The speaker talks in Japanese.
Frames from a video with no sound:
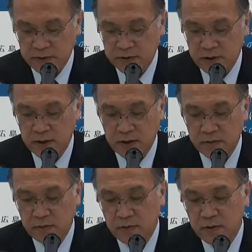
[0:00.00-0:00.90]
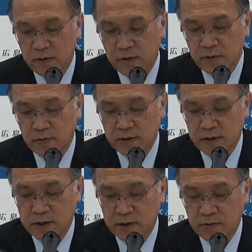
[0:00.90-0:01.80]
まあ、すでにあのご案
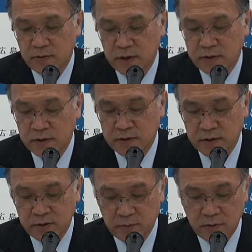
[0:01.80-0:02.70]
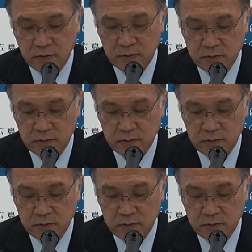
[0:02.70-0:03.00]
内した通りなんですけども、